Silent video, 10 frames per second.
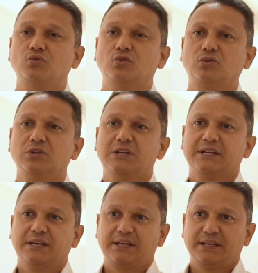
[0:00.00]
uno
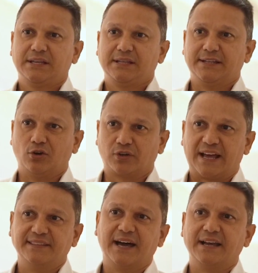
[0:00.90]
de los
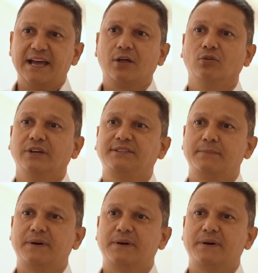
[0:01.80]
grandes aliados de este